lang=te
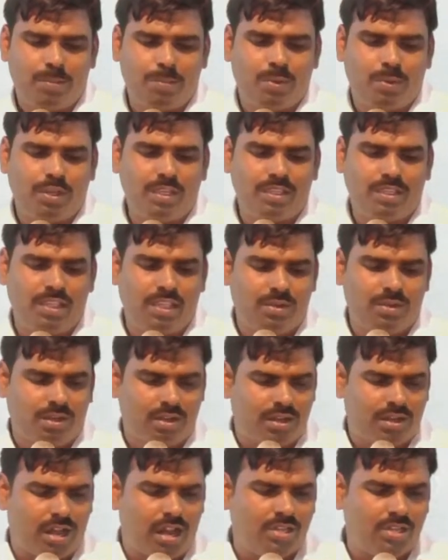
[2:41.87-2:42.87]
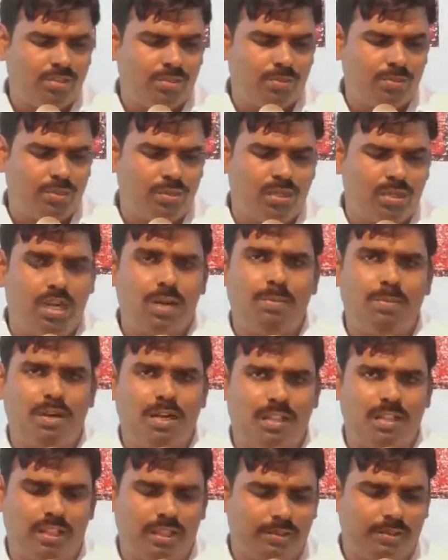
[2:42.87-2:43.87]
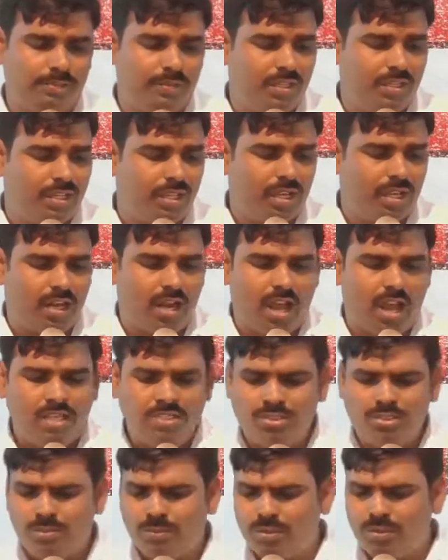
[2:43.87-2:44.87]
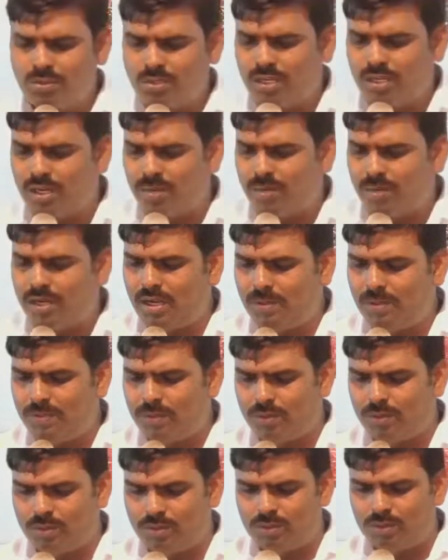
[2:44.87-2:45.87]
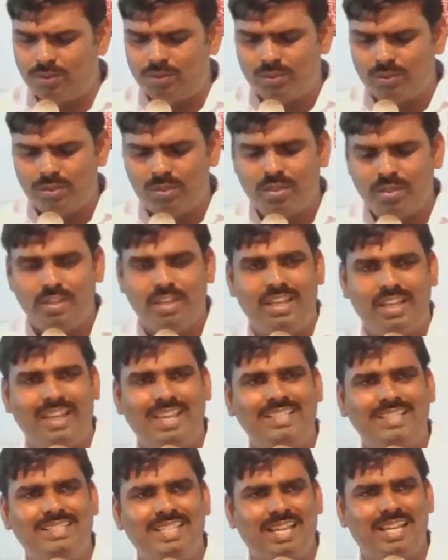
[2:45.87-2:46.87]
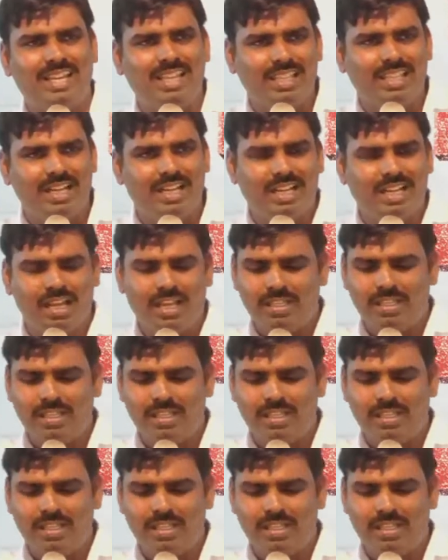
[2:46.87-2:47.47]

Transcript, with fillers: పోయి దేవి రాజు ముందు నిలబడ్డది రాజు ముందు నిలబడ్డప్పుడు ఏం జరిగిందట